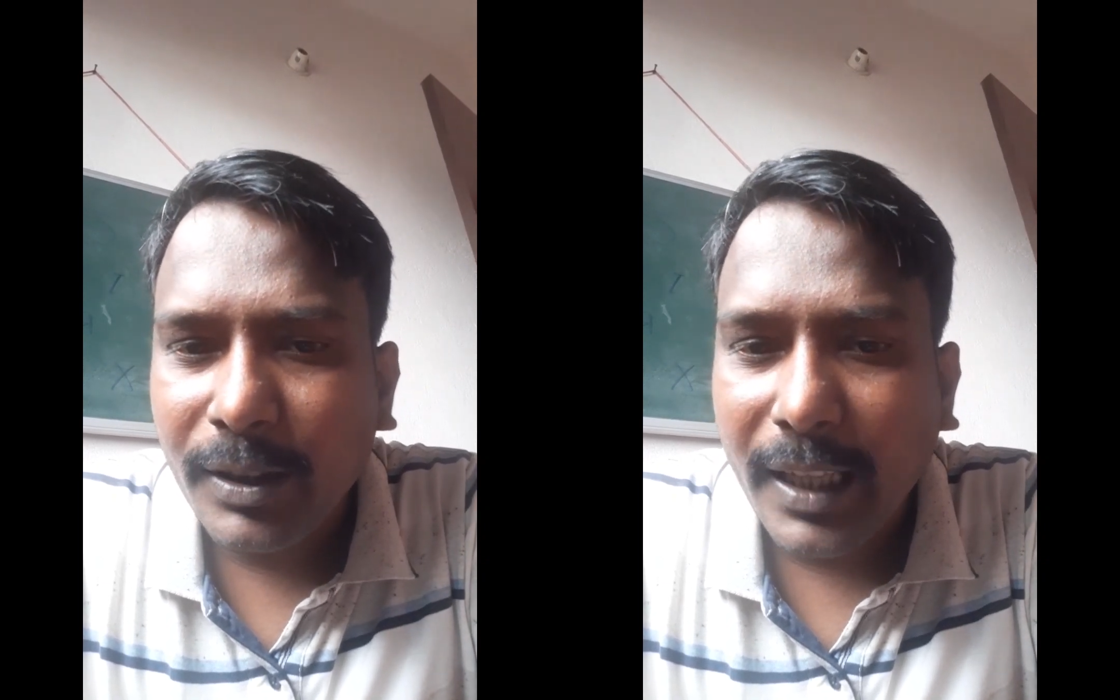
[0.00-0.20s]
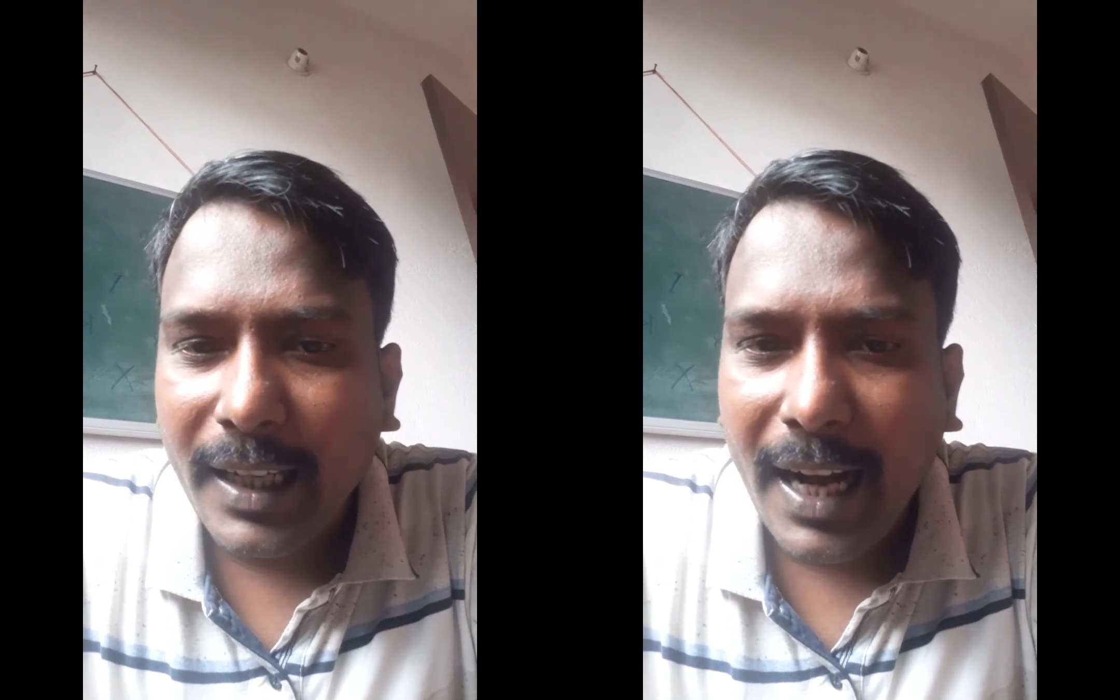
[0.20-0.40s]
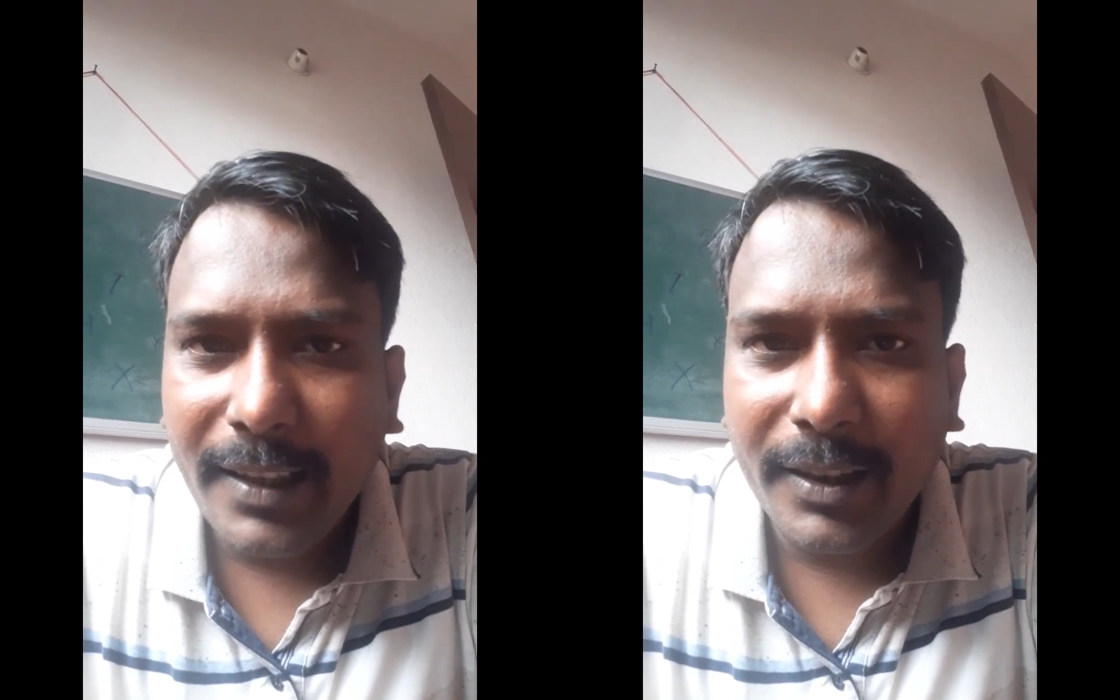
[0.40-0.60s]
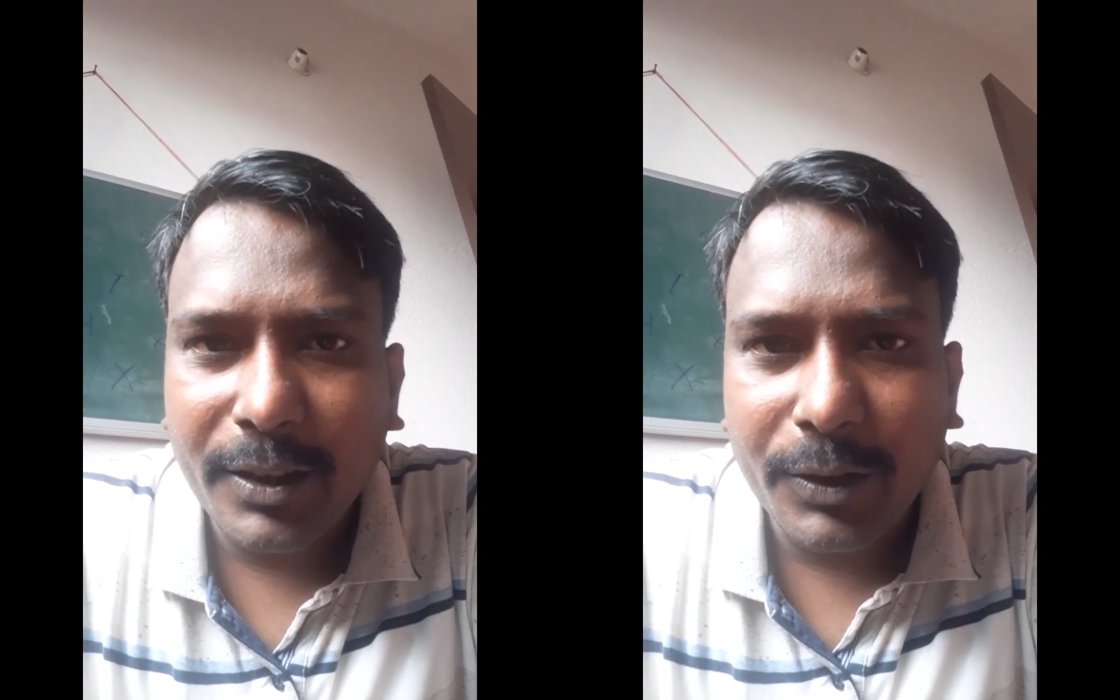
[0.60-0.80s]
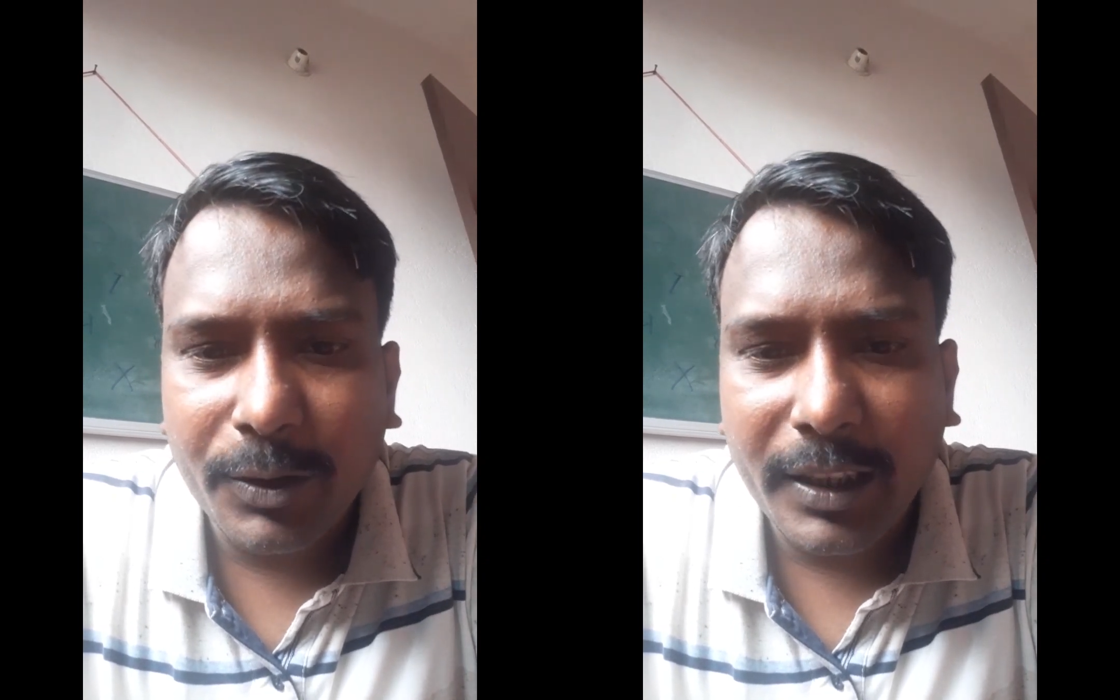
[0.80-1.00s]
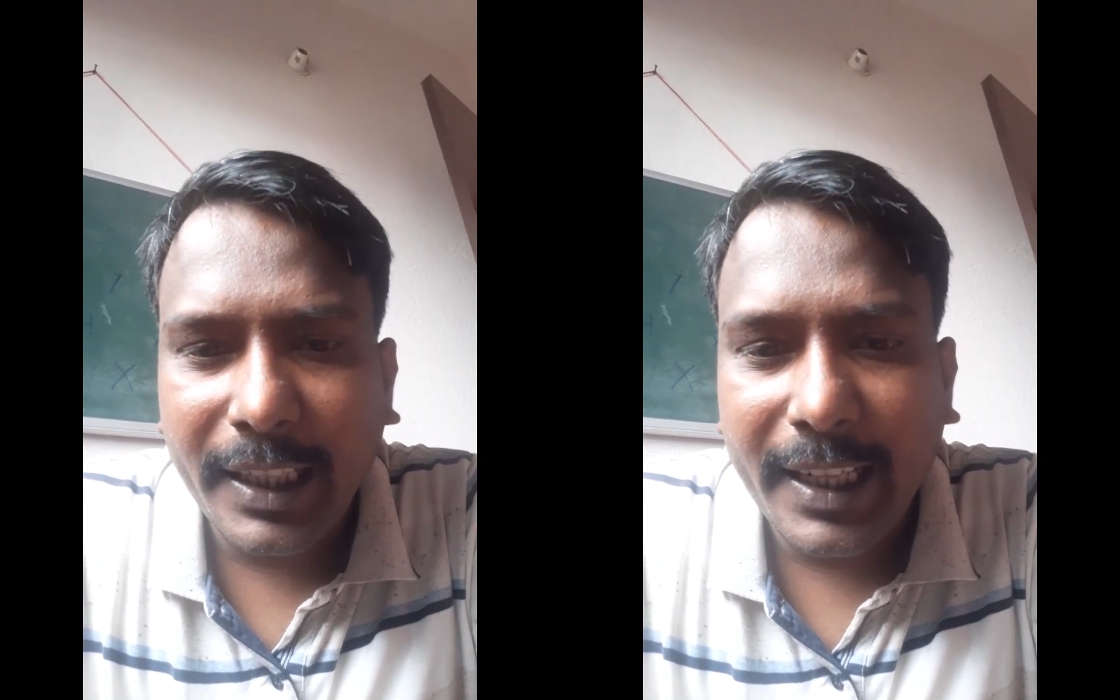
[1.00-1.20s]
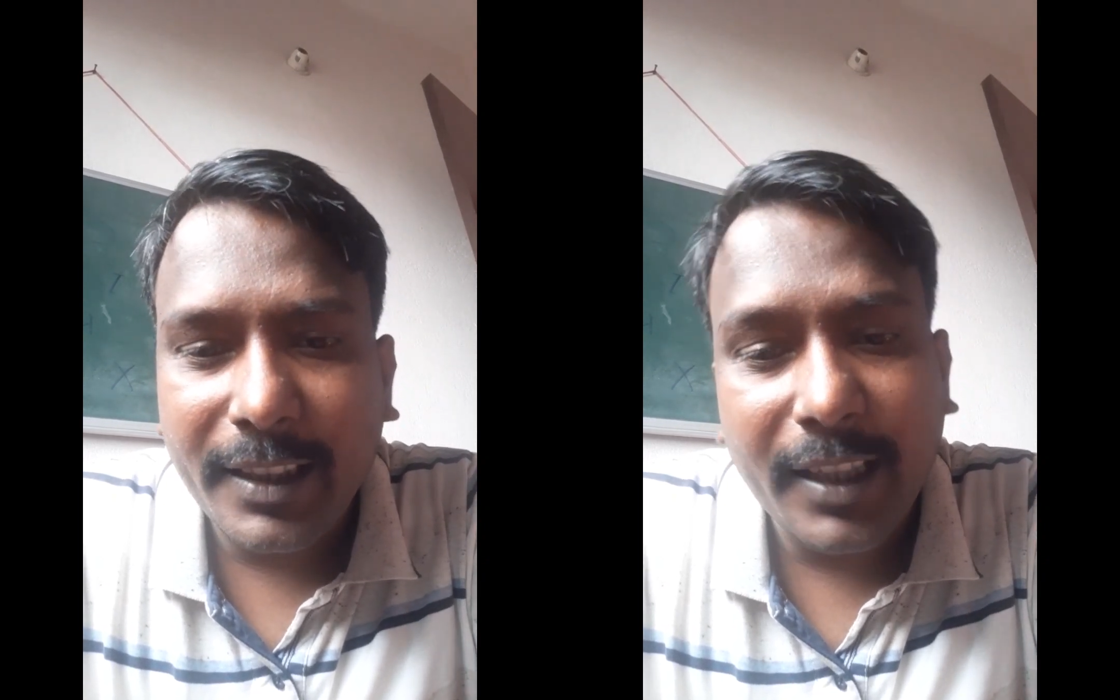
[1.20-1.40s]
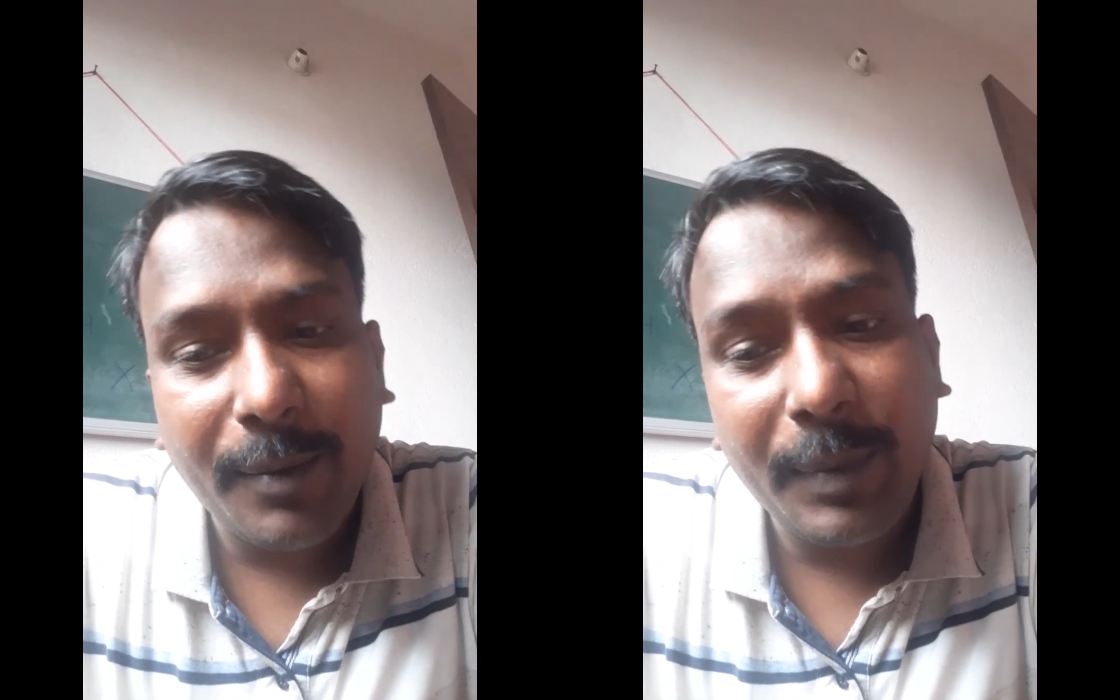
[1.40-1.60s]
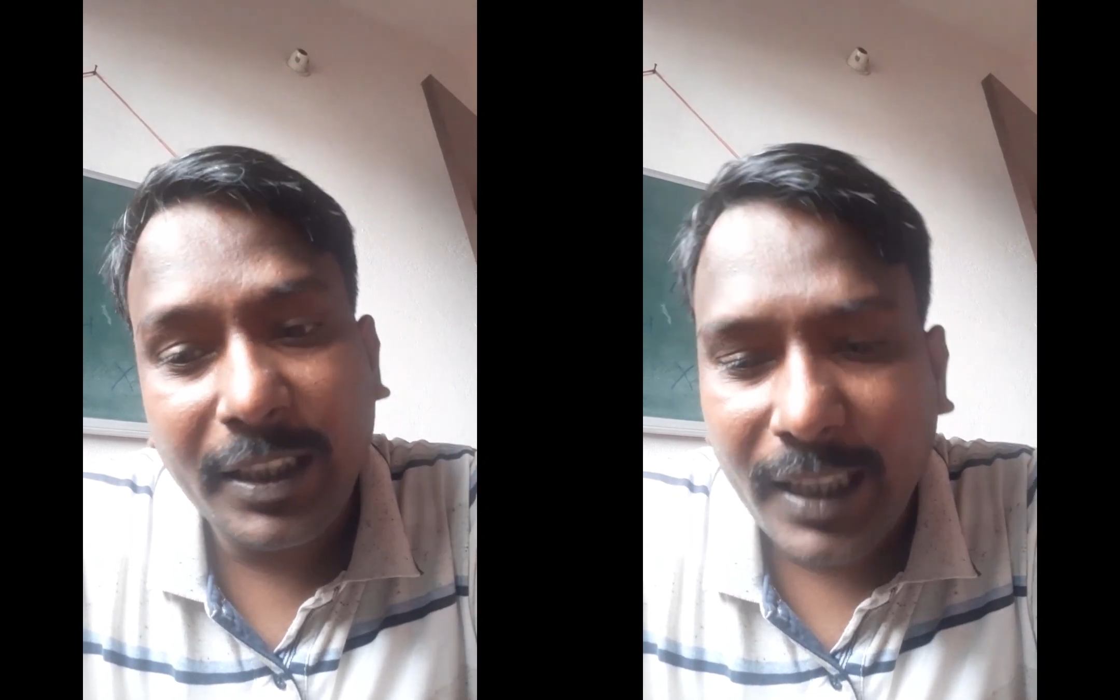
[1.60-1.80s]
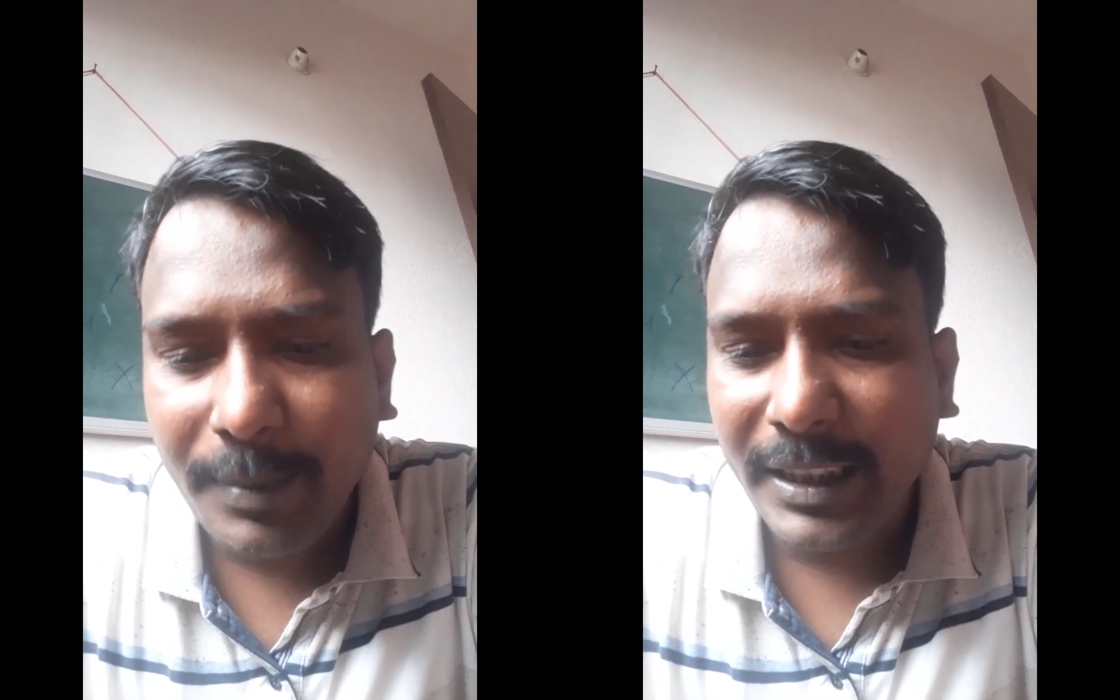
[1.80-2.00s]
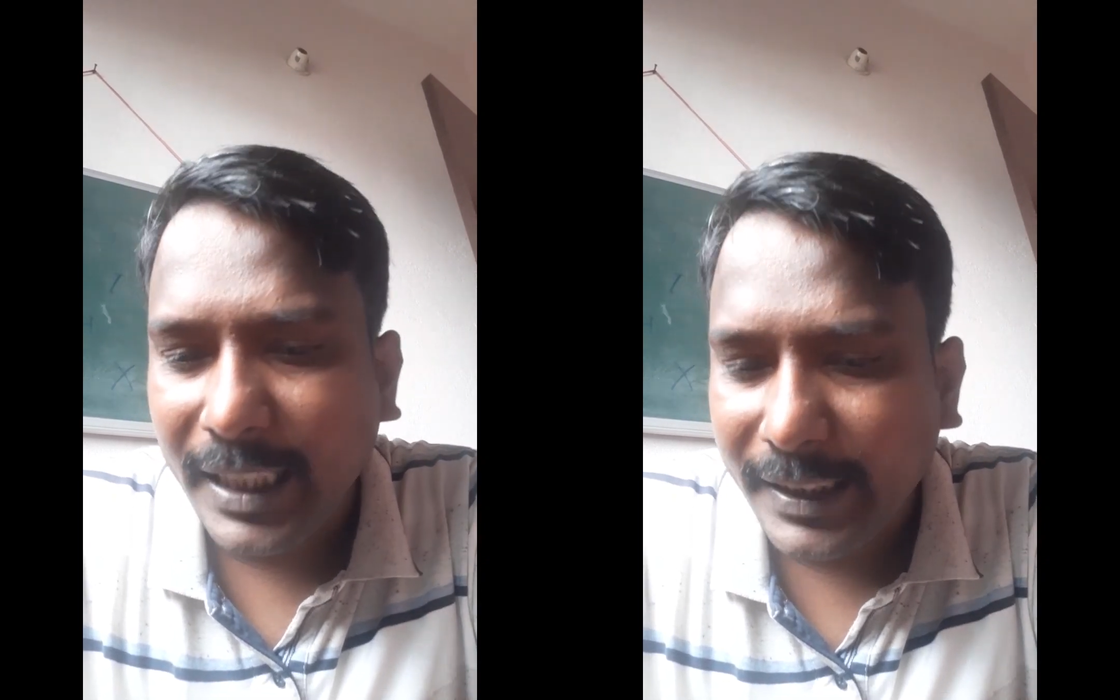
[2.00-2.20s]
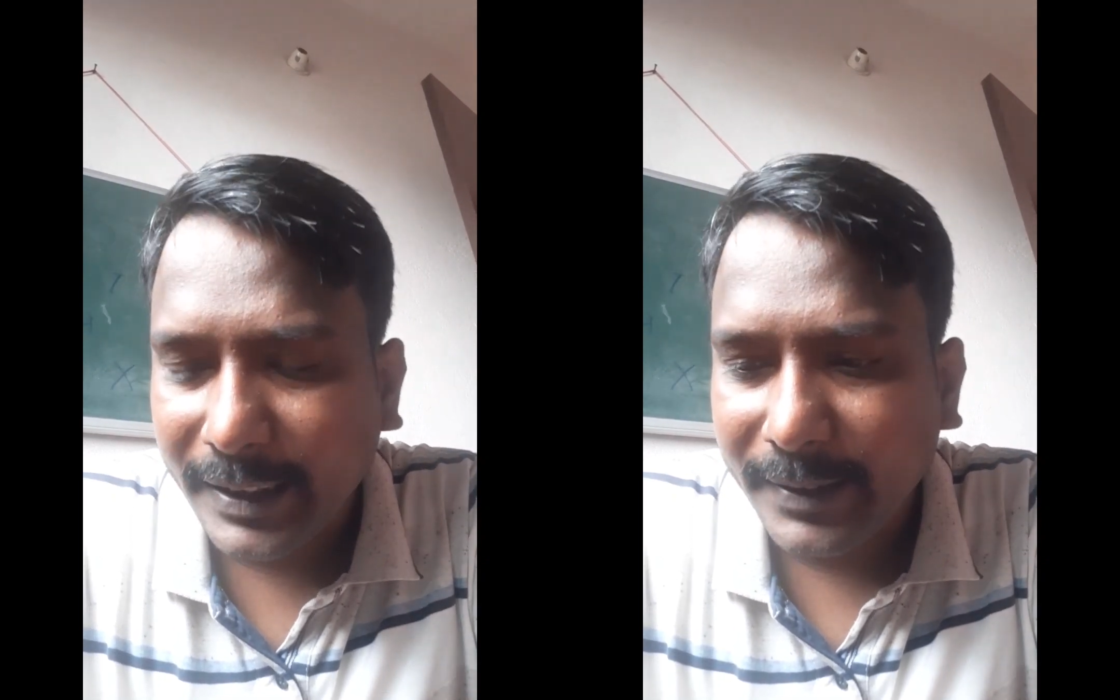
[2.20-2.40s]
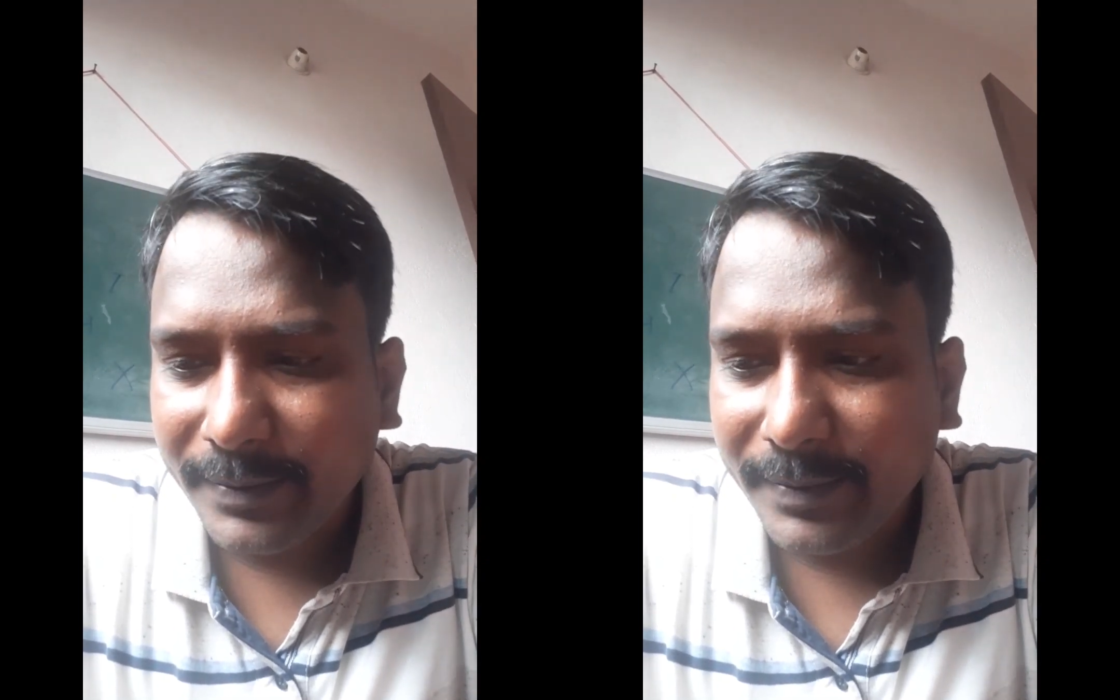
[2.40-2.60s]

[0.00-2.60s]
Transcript: उस आकाश इंस्टीट्यूट के लिए एक अच्छा बच्चा भी चाहिए